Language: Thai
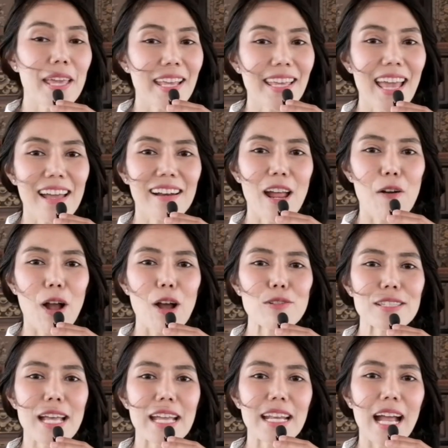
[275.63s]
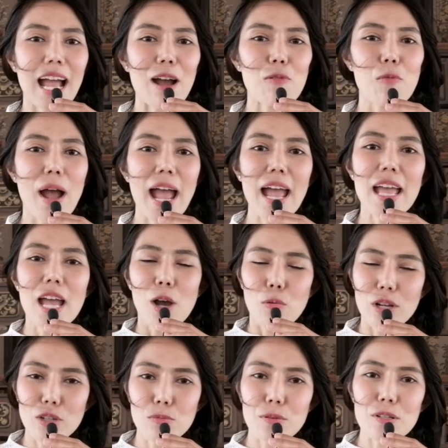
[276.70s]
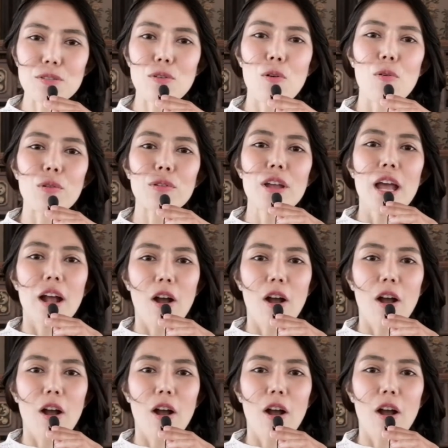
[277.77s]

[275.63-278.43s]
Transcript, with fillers: เพียงแค่เราเข้าใจนะคะว่าวัตถุประสงค์